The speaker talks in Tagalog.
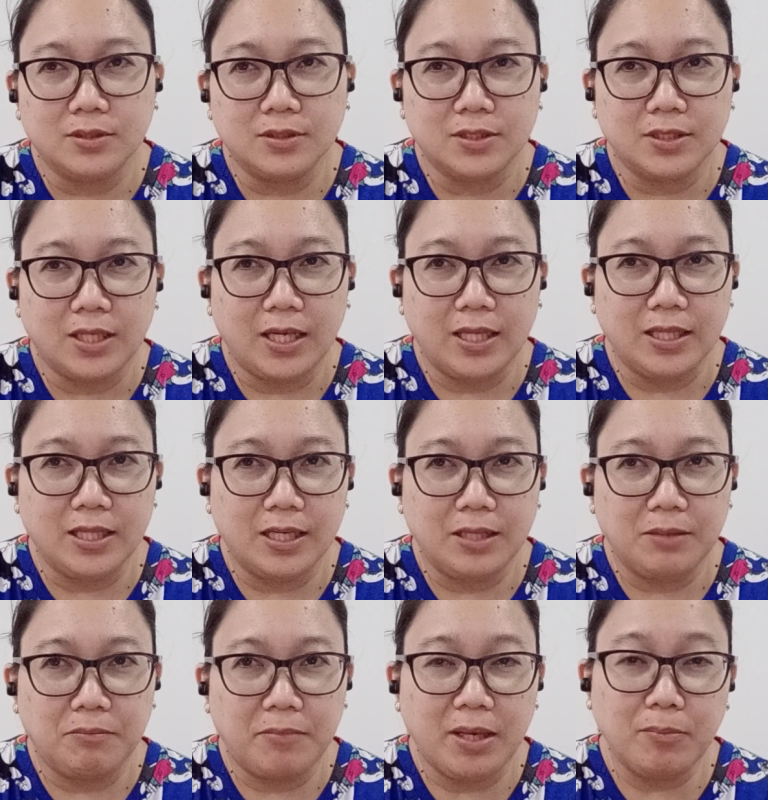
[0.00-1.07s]
And
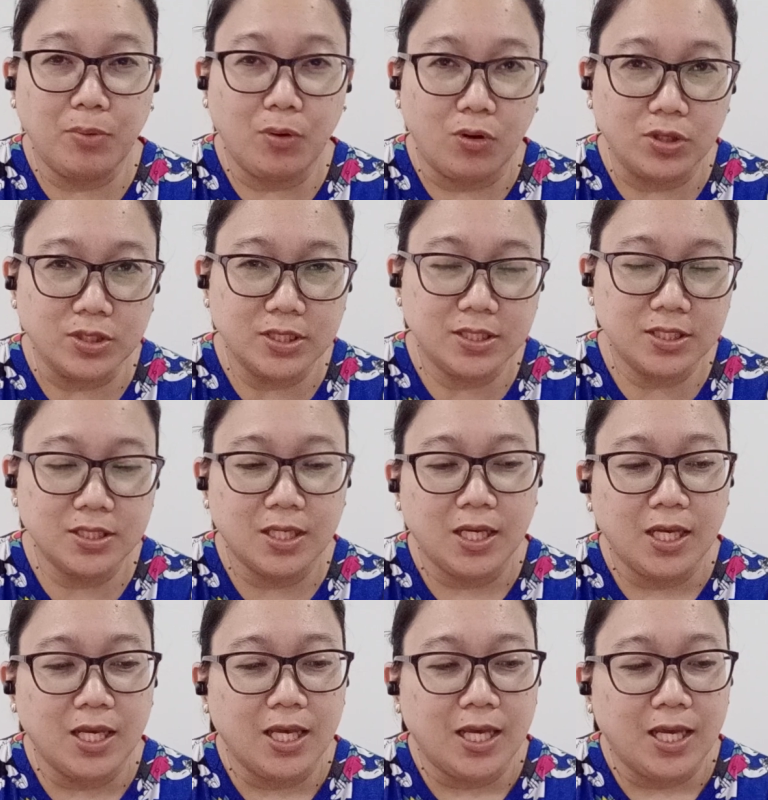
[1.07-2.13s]
then, my boss,
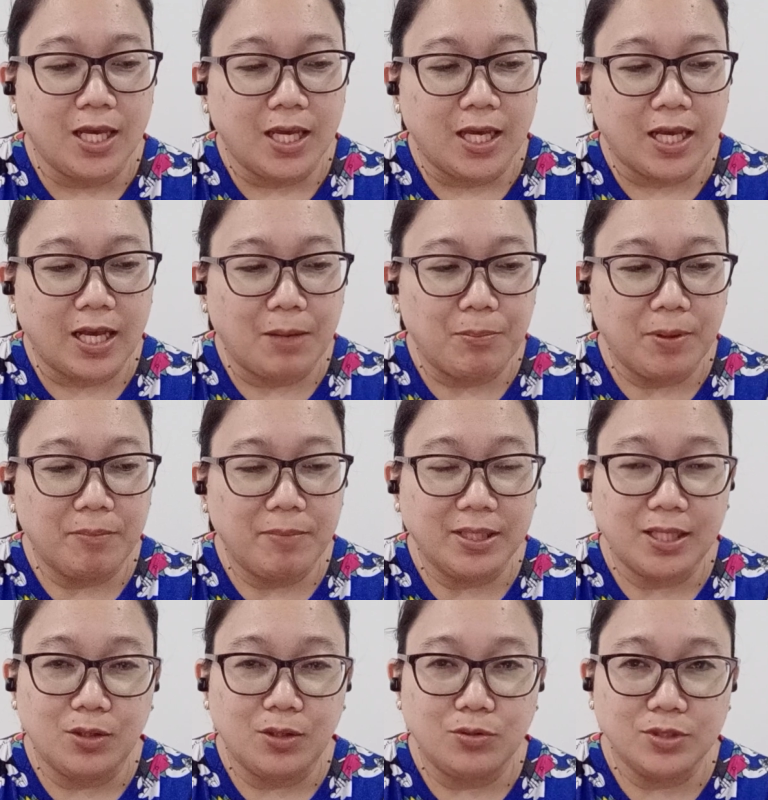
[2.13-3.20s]
kapag may
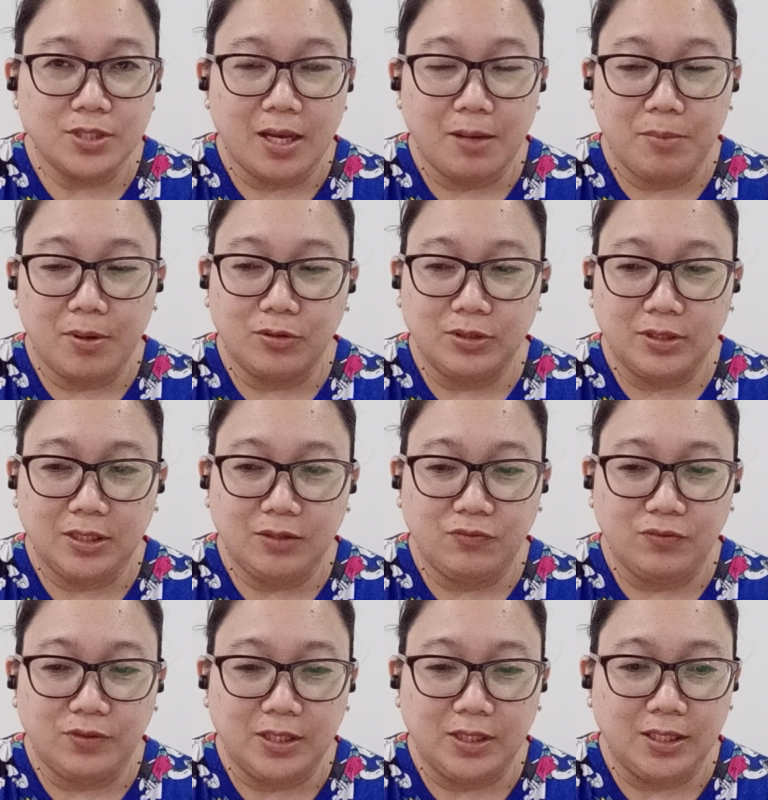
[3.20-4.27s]
tanong siya about
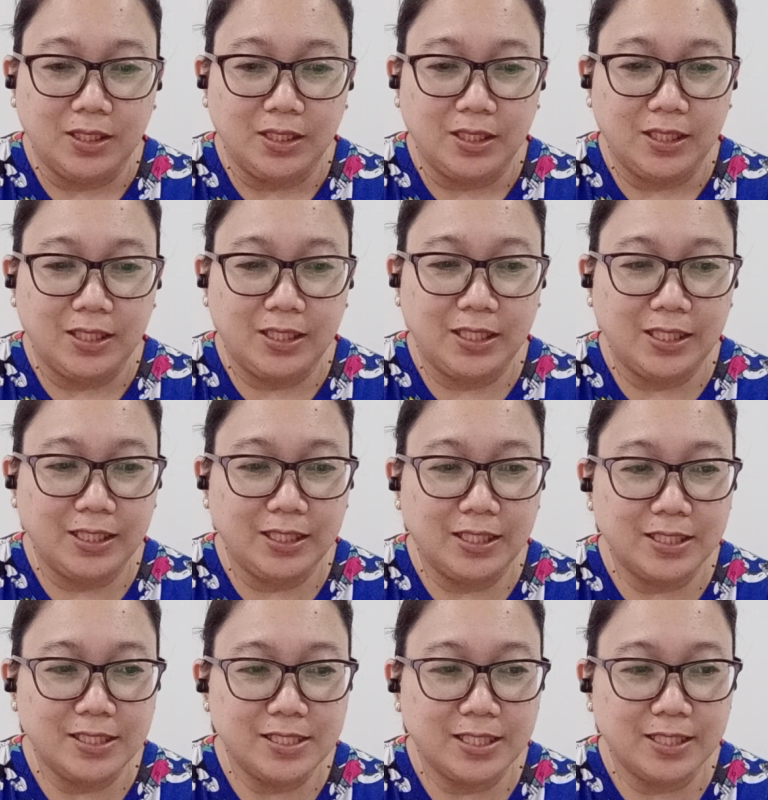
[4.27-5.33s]
TV, he
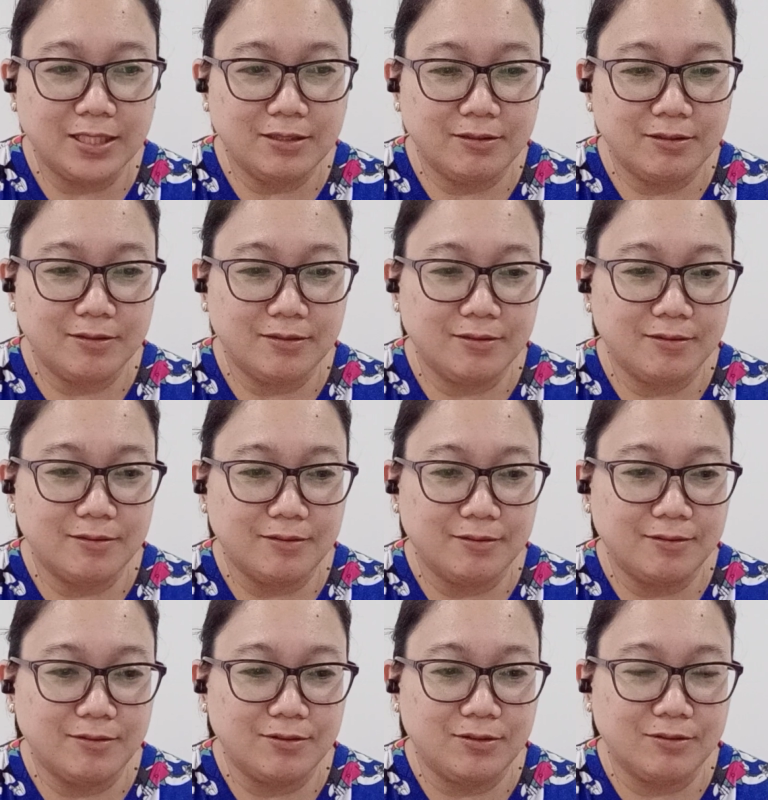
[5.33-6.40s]
doesn't
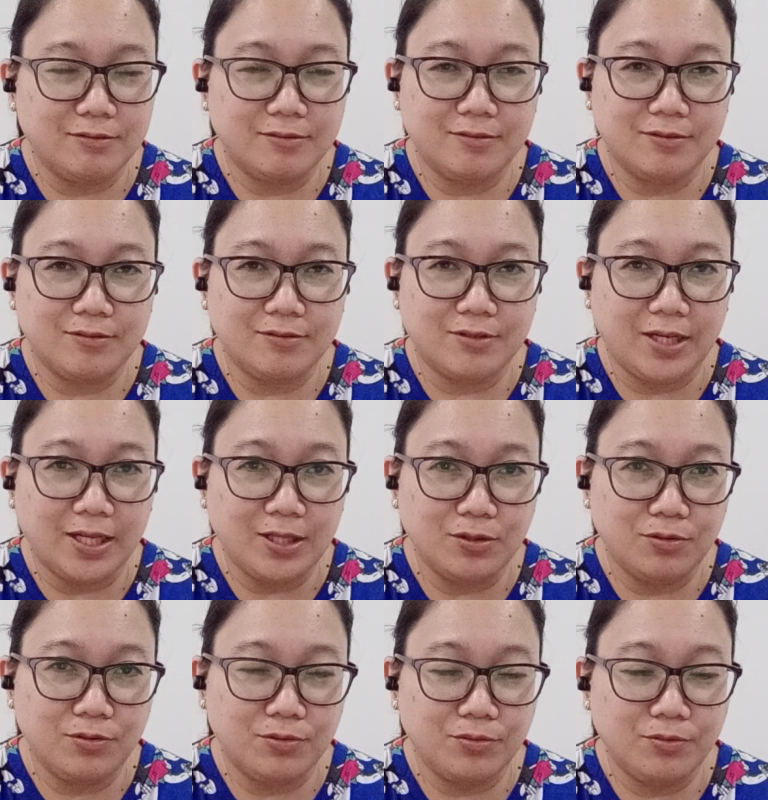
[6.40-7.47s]
thread
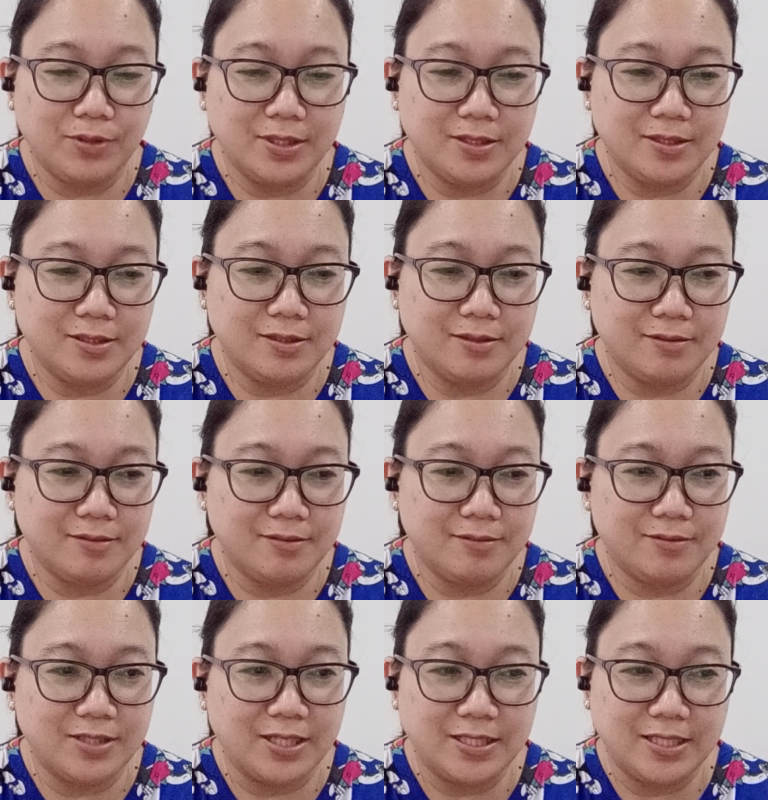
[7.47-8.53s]
through it
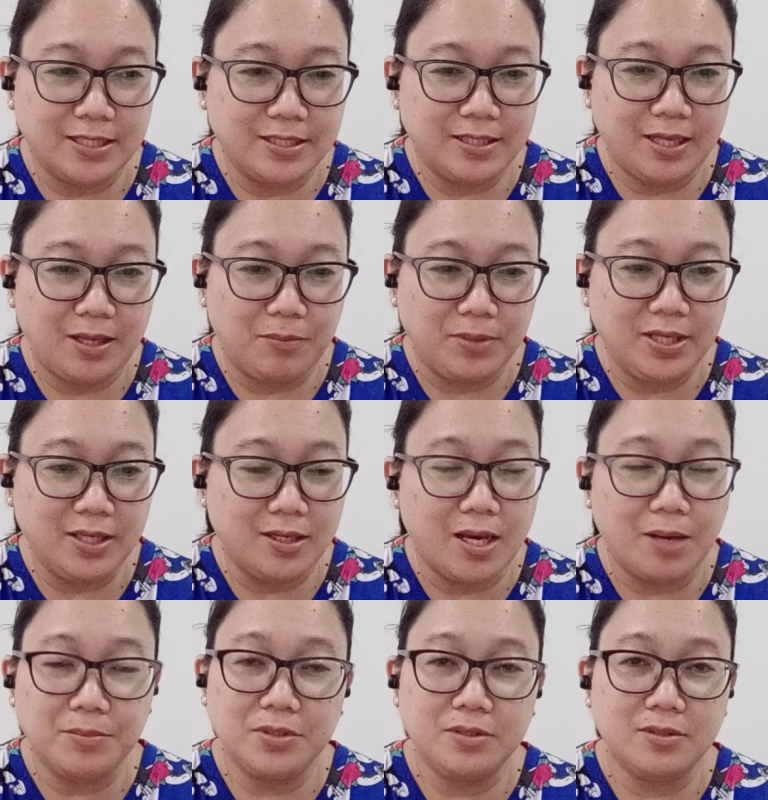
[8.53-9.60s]
sa system, he
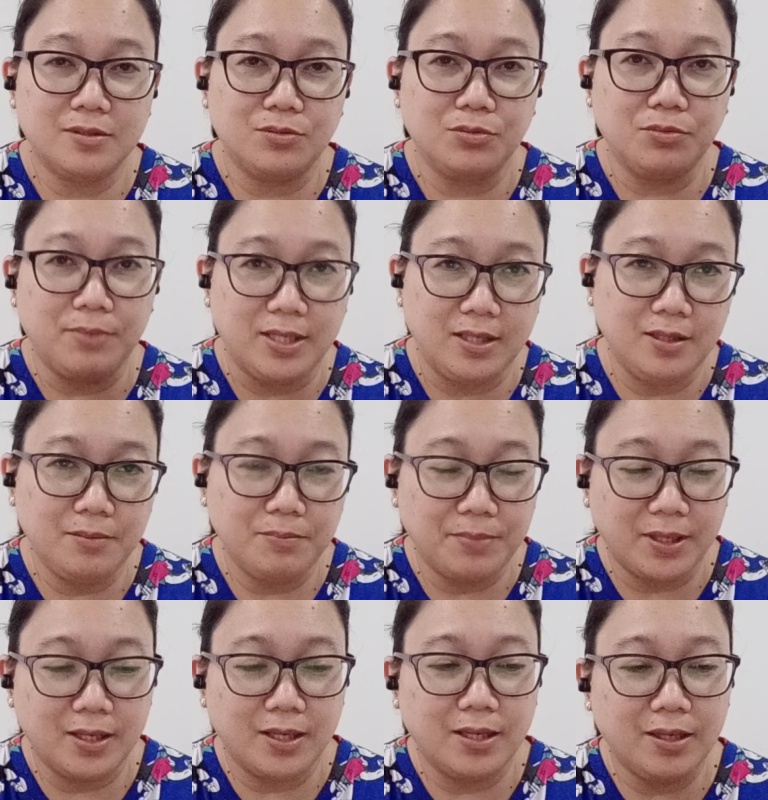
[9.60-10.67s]
comes to me,
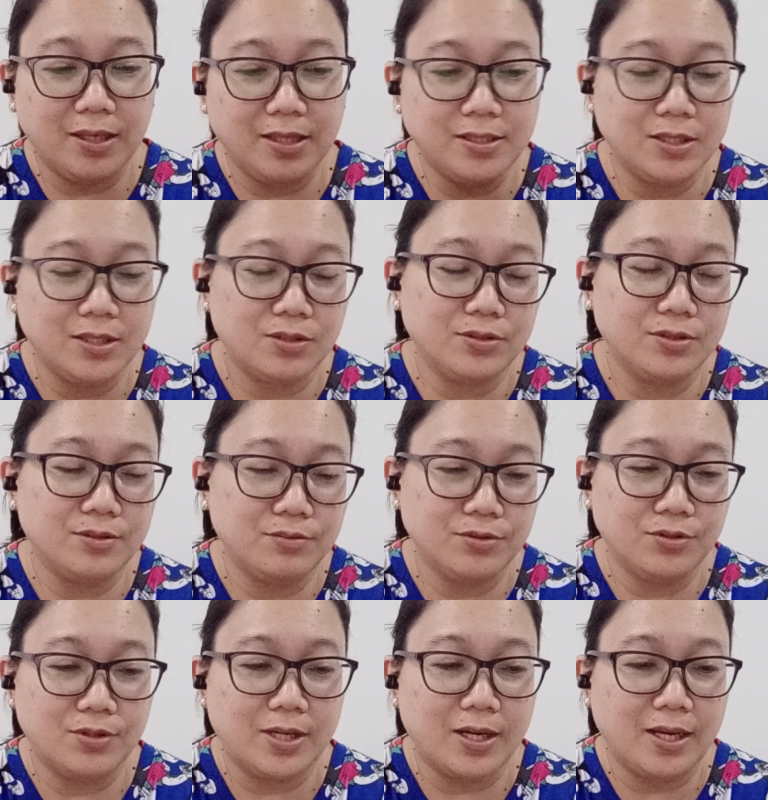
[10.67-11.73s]
pag easy
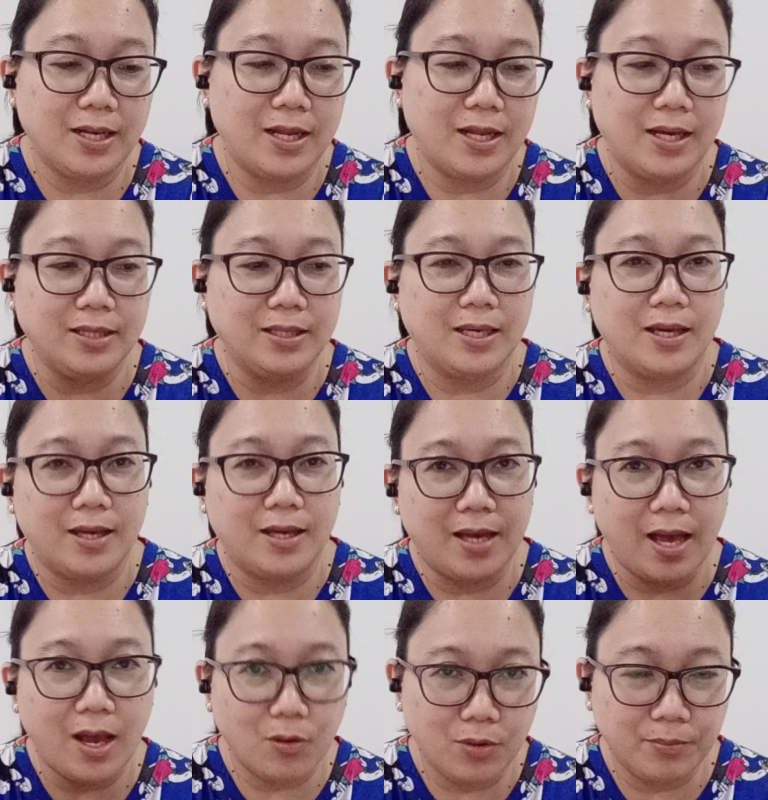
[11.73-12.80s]
resolution ang kailangan niya,
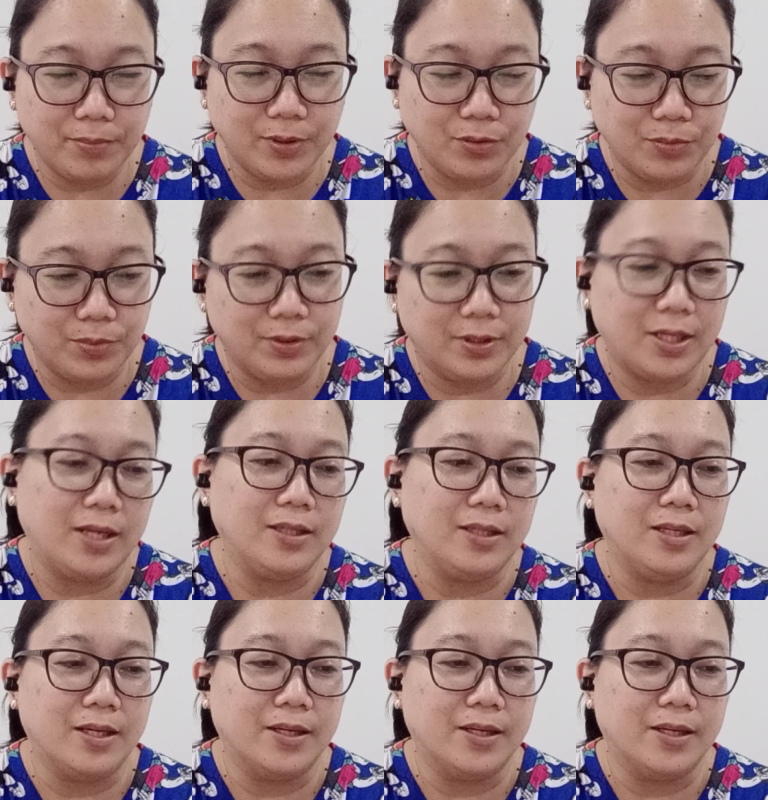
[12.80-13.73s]
ako ang pinupuntahan niya.